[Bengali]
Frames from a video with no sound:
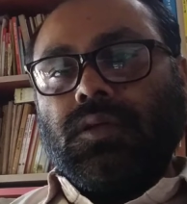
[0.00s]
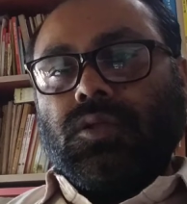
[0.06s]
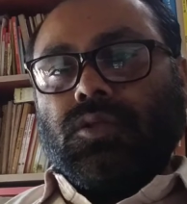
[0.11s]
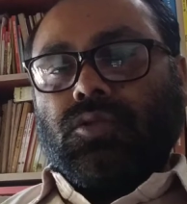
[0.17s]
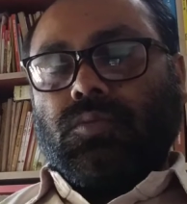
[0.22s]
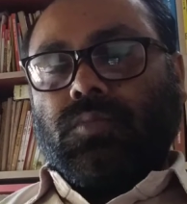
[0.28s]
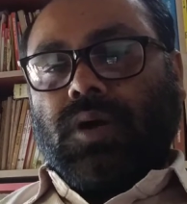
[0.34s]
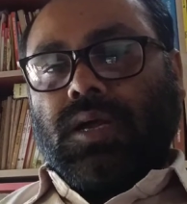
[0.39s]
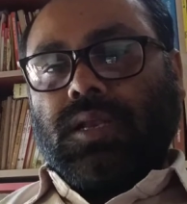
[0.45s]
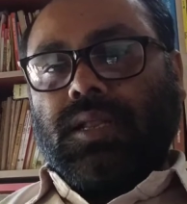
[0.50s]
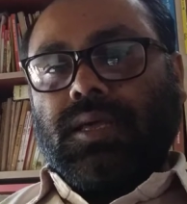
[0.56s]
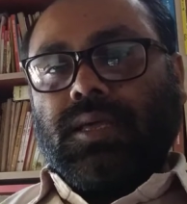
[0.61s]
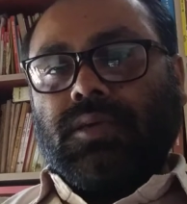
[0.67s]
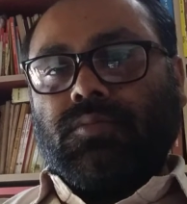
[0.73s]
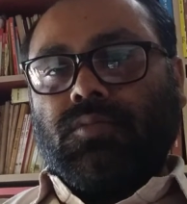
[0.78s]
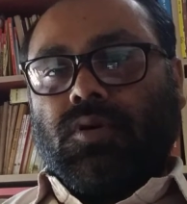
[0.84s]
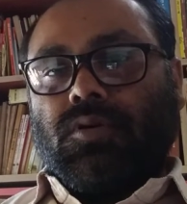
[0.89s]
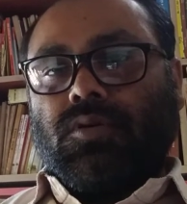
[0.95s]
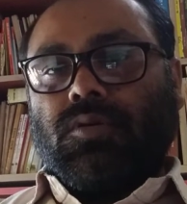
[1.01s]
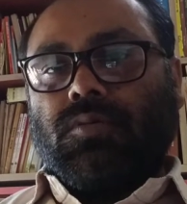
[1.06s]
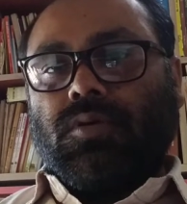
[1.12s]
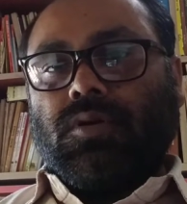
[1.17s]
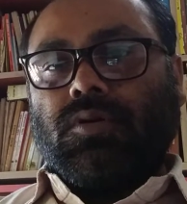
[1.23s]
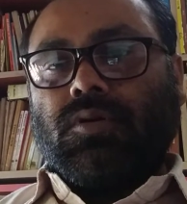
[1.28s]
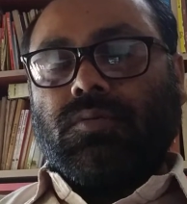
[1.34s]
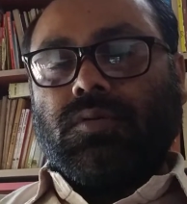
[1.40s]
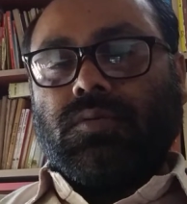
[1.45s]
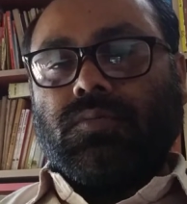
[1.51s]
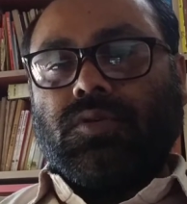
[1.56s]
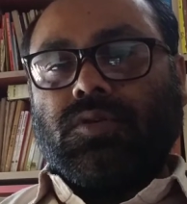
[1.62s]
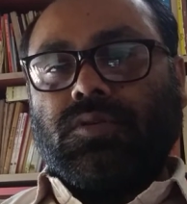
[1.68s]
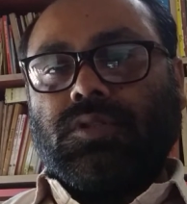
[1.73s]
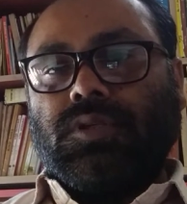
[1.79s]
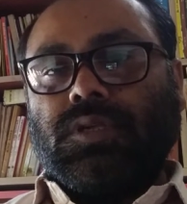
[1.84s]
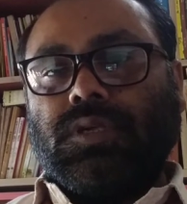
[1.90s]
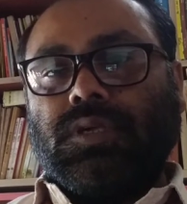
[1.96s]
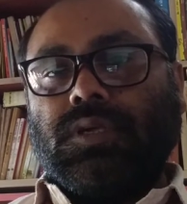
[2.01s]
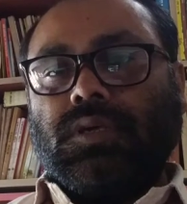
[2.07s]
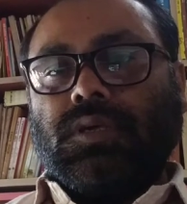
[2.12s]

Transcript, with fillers: তো বাংলায় বঙ্গভঙ্গ এবং বিরোধী